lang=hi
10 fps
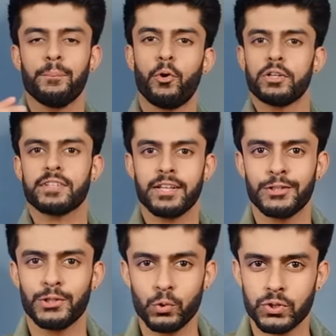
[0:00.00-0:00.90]
बहुत ज़्यादा
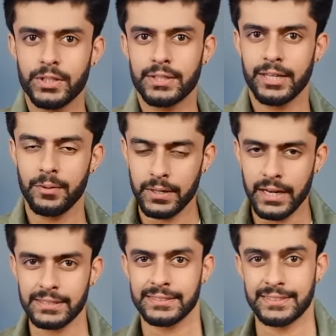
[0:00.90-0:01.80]
यूज़ करते हैं बट
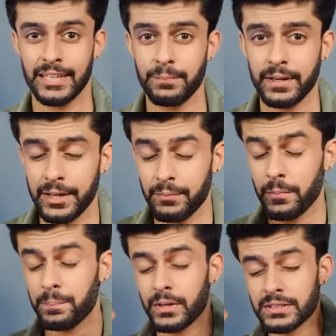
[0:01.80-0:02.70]
एट द सेम टाइम हम
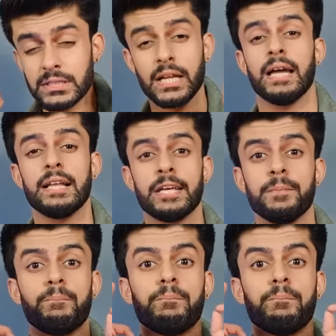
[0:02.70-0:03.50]
अपना स्टाइल गेम